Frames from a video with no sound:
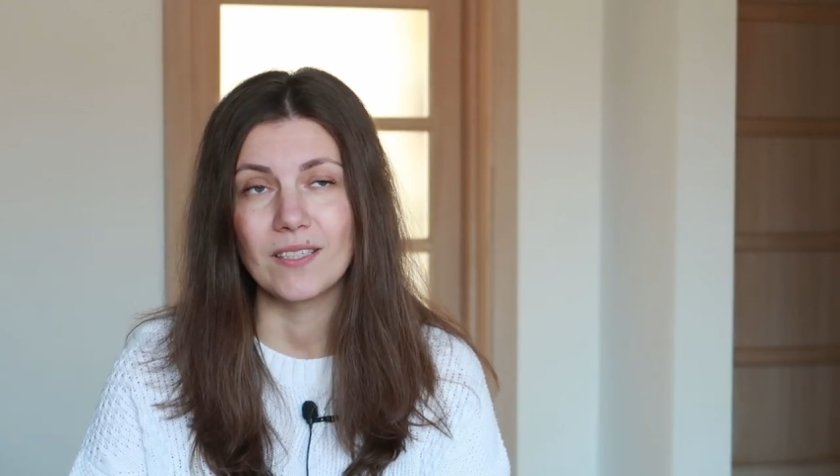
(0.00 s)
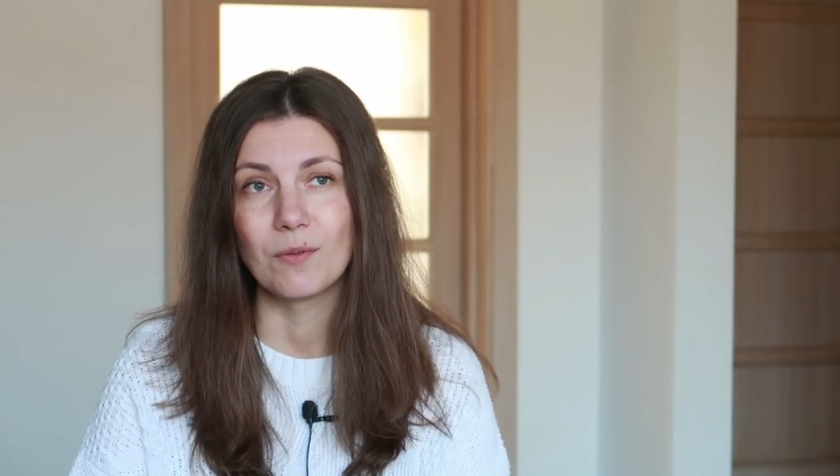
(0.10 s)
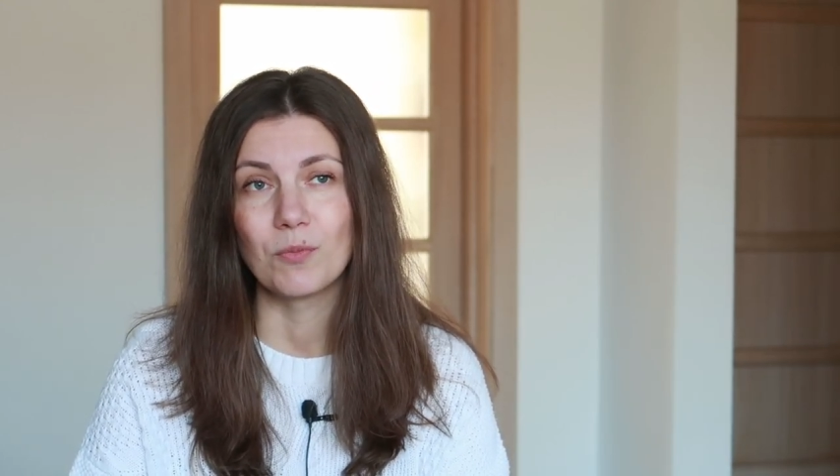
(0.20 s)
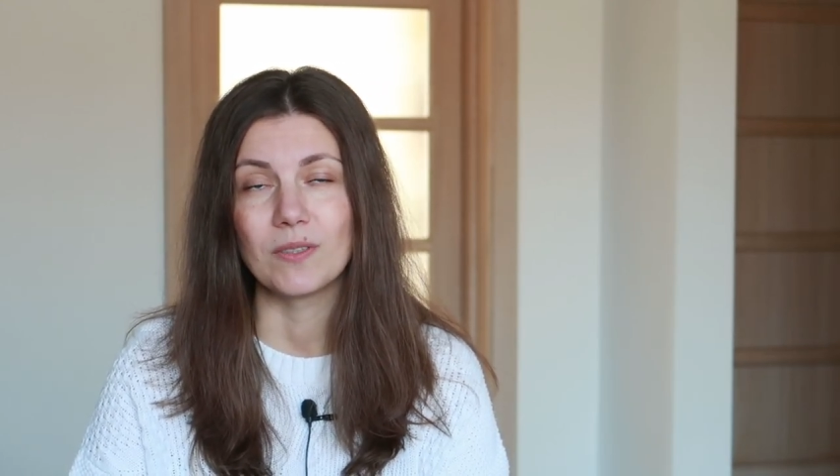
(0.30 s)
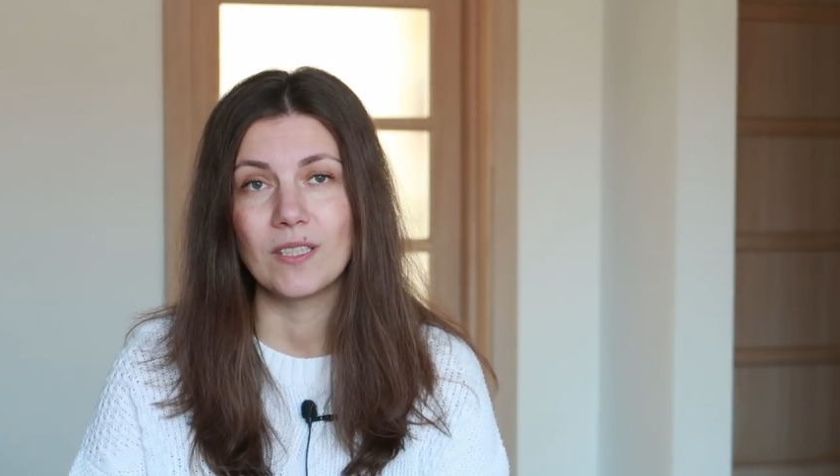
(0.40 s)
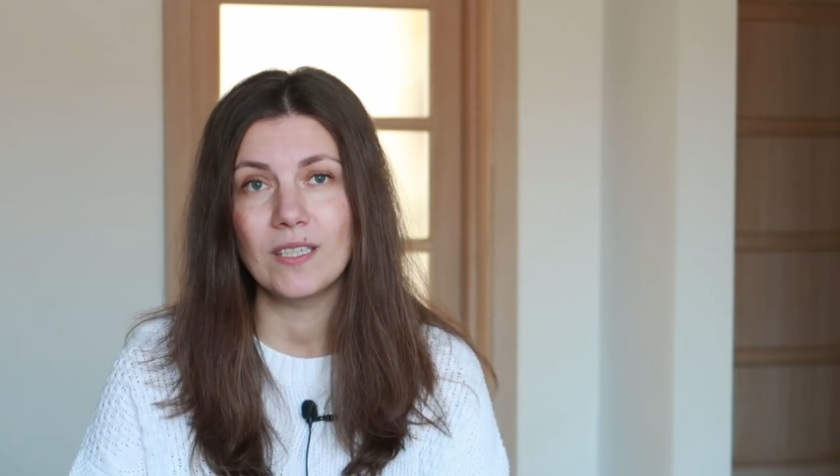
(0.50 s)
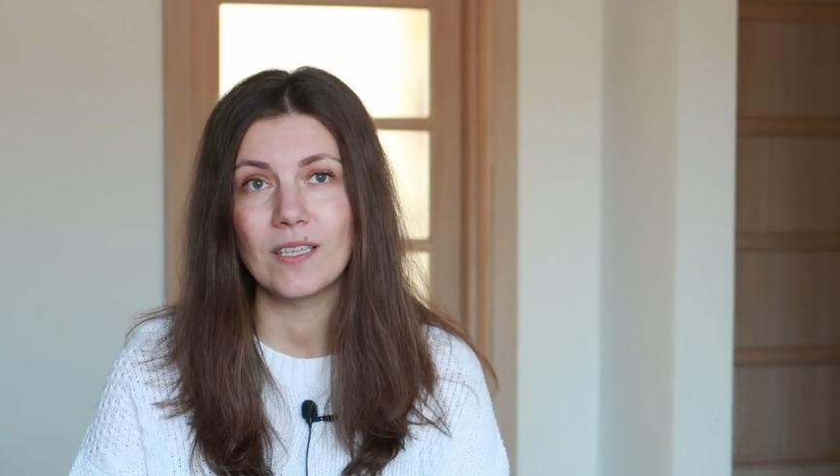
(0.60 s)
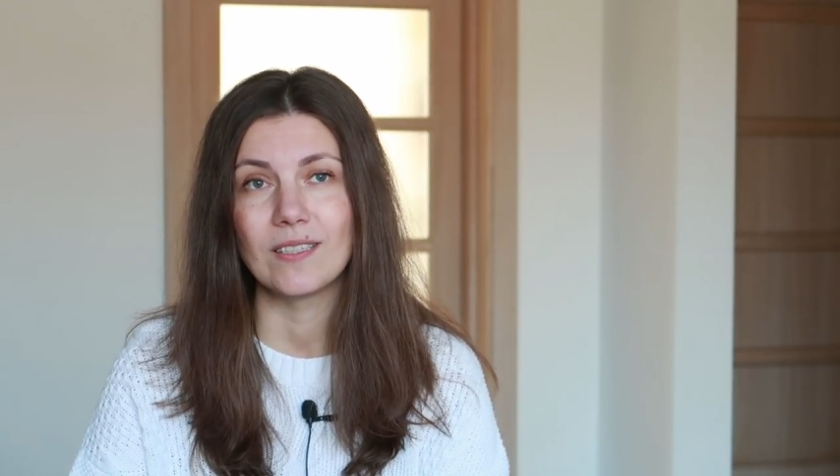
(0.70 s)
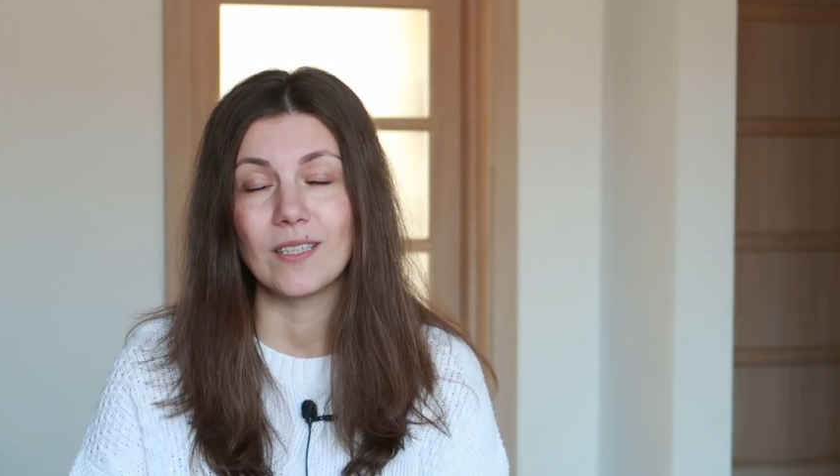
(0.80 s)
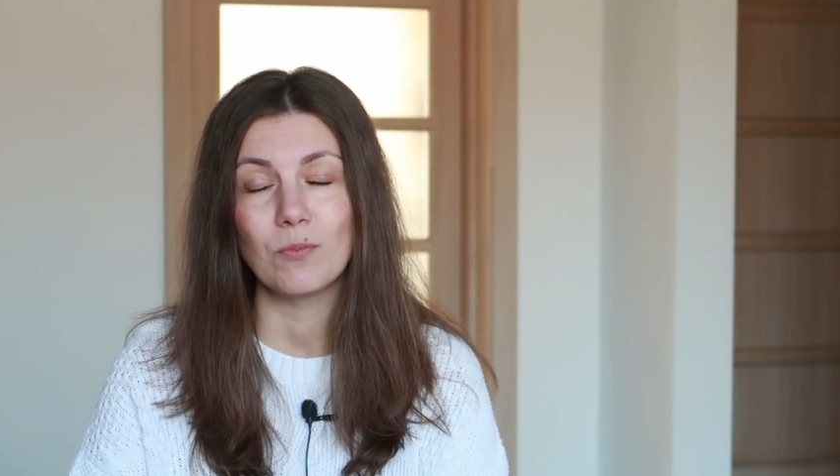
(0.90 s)
когда мы
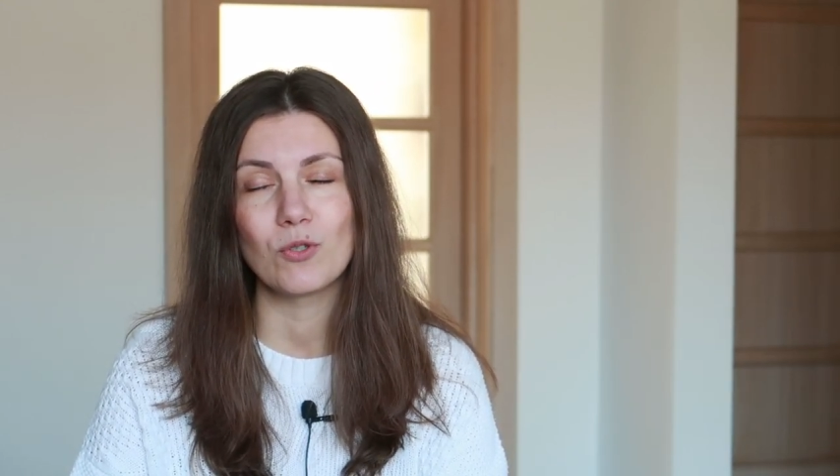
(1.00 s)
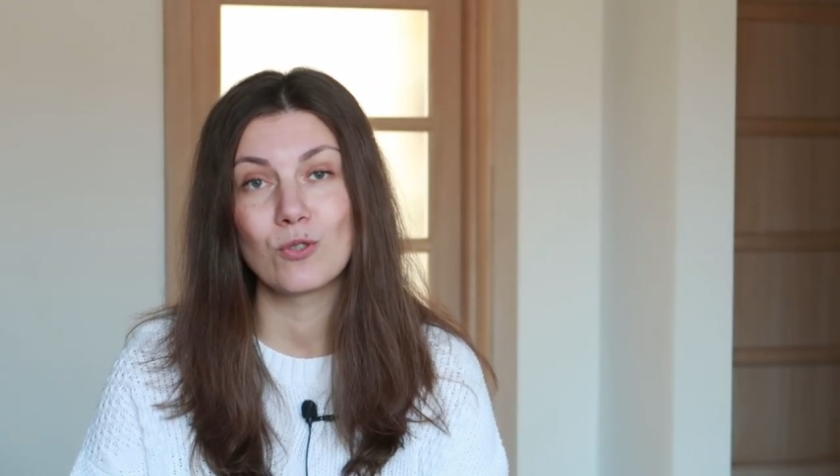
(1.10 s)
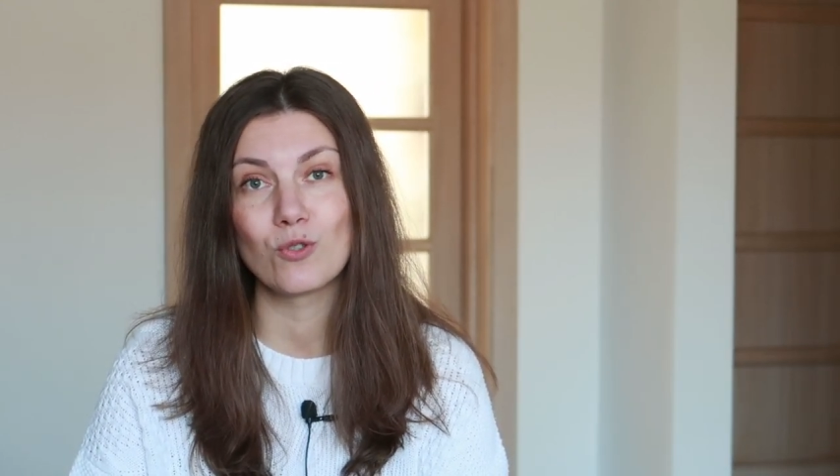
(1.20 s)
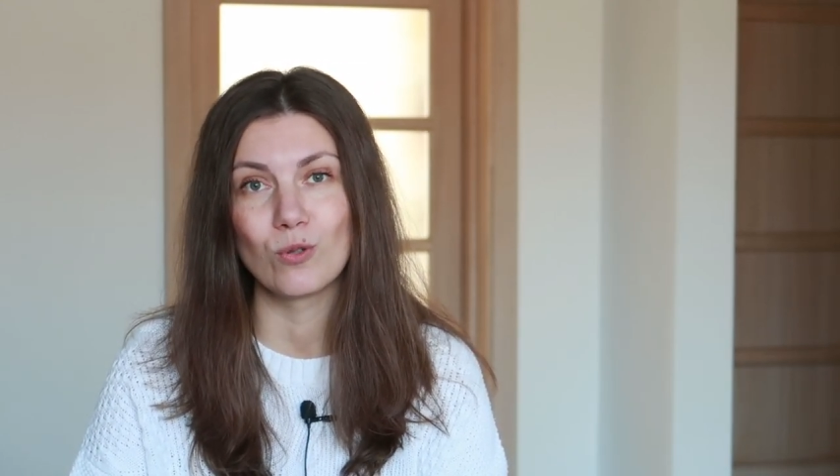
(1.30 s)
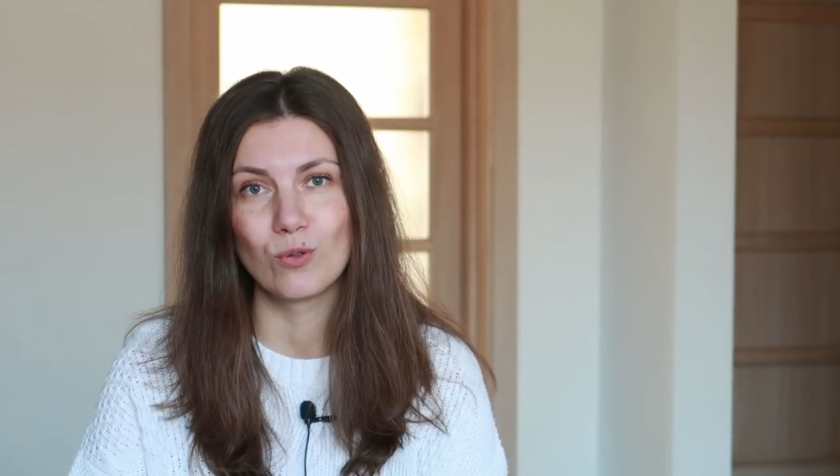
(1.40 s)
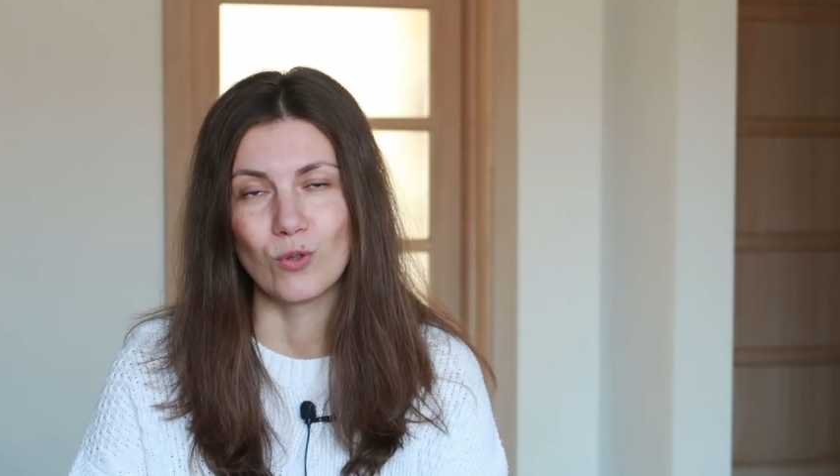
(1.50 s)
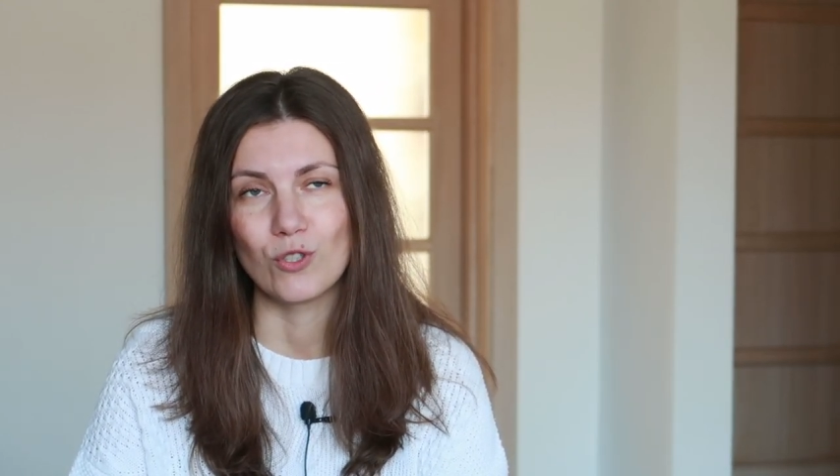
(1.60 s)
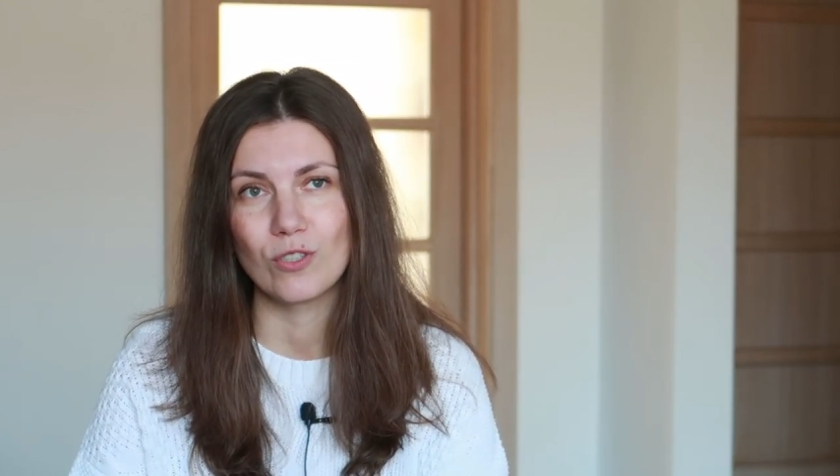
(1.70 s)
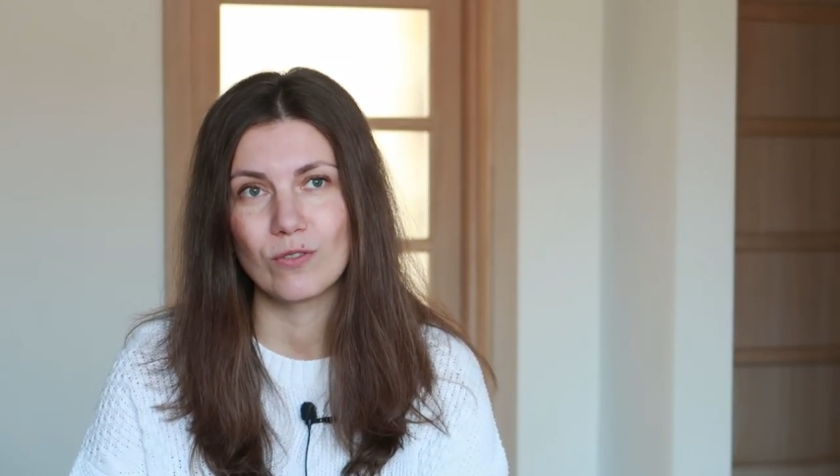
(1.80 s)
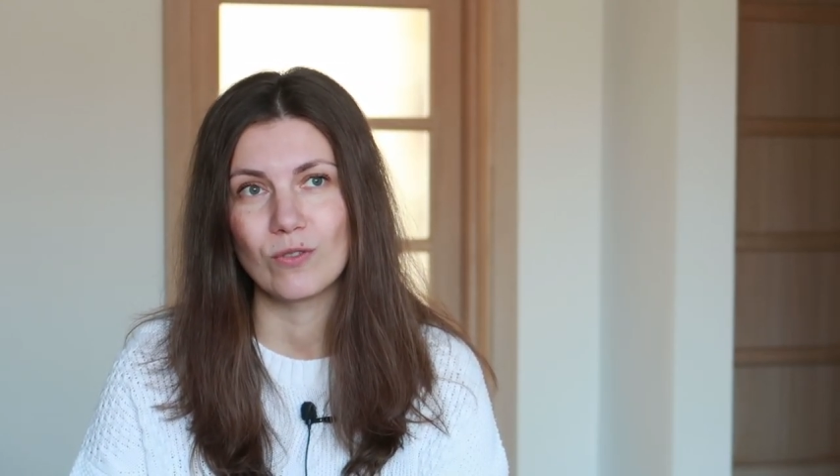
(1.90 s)
подъехали, там просто шел дождь,